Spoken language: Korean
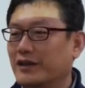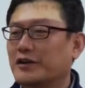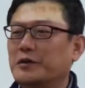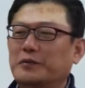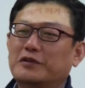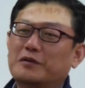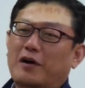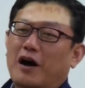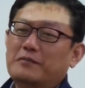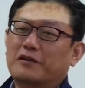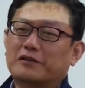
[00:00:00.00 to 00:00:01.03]
그분들
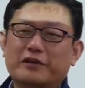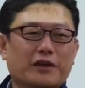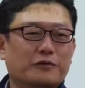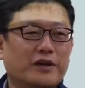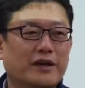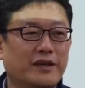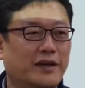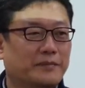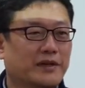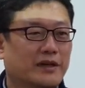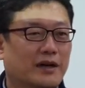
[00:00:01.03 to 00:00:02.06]
마음을 어떻게 우리가
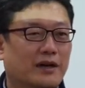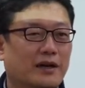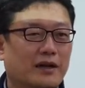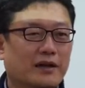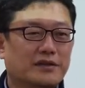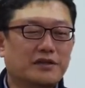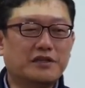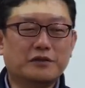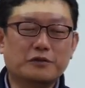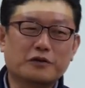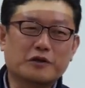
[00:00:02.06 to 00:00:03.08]
이해합니까? 그러니까
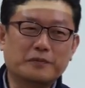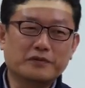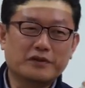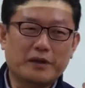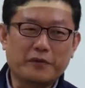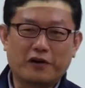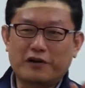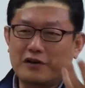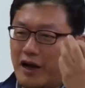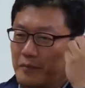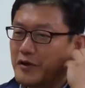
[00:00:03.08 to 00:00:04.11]
지식으로 그분들의
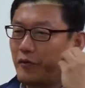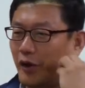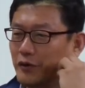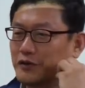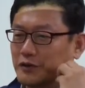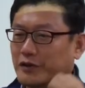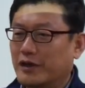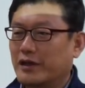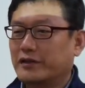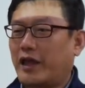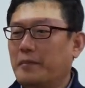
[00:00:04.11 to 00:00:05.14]
명언을 아무리 외워도
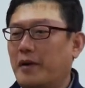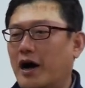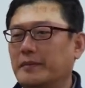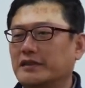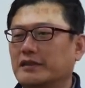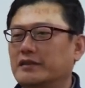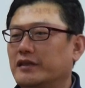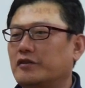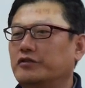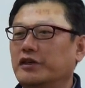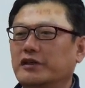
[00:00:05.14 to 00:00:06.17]
내 마음에선
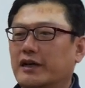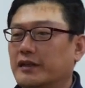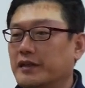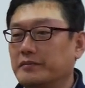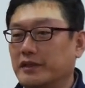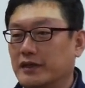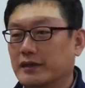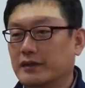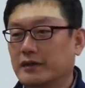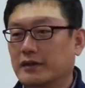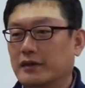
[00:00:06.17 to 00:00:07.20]
그게 구현이 안 됩니다.
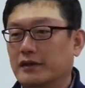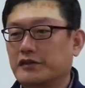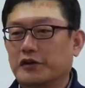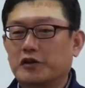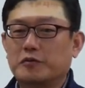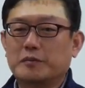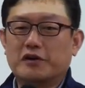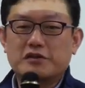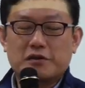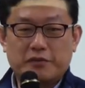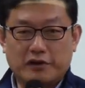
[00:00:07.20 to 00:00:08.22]
그래서 여러분이
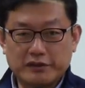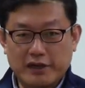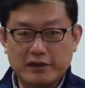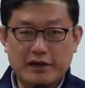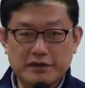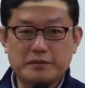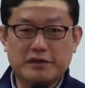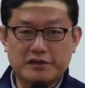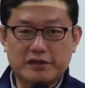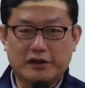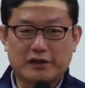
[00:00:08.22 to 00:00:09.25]
먼저 명상을
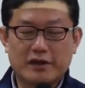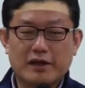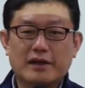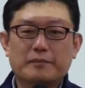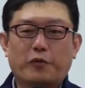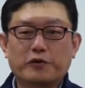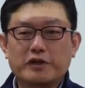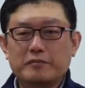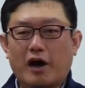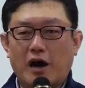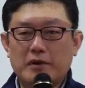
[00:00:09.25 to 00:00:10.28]
하시면서
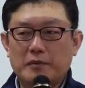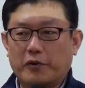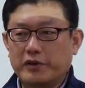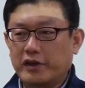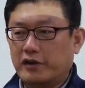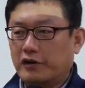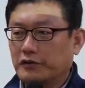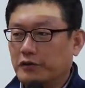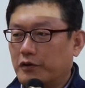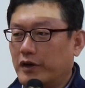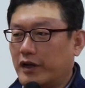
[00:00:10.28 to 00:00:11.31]
본인 마음을 본인이
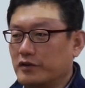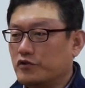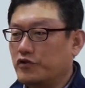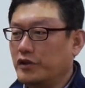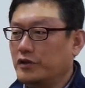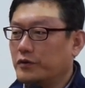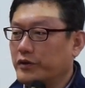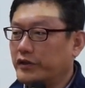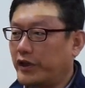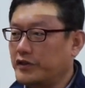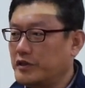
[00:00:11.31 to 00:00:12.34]
컨트롤하는
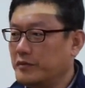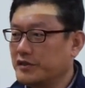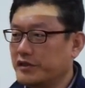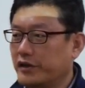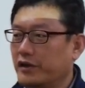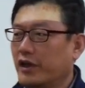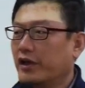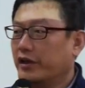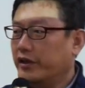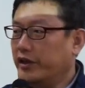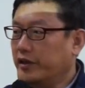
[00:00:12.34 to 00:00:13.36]
주인공이 되시면서
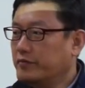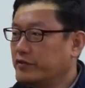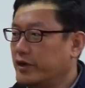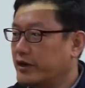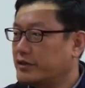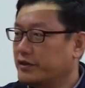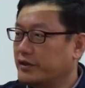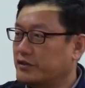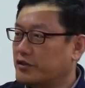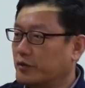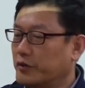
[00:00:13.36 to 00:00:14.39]
이
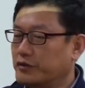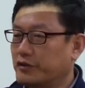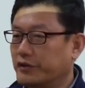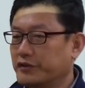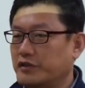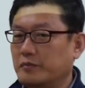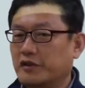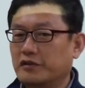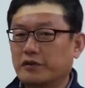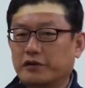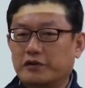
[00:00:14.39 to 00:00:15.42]
인문학적인 정보들을
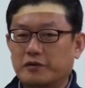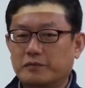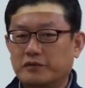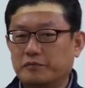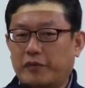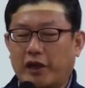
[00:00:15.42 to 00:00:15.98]
얻으시면요. 여러분은